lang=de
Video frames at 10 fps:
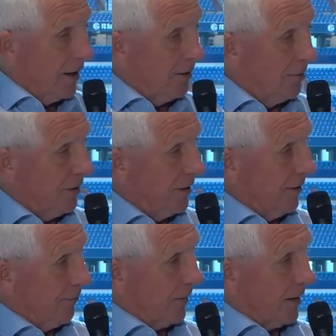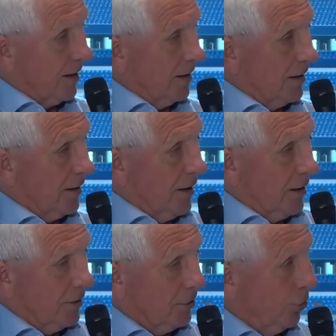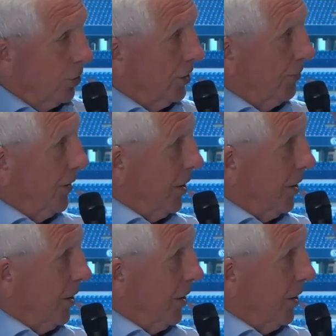über die äh, Tore, die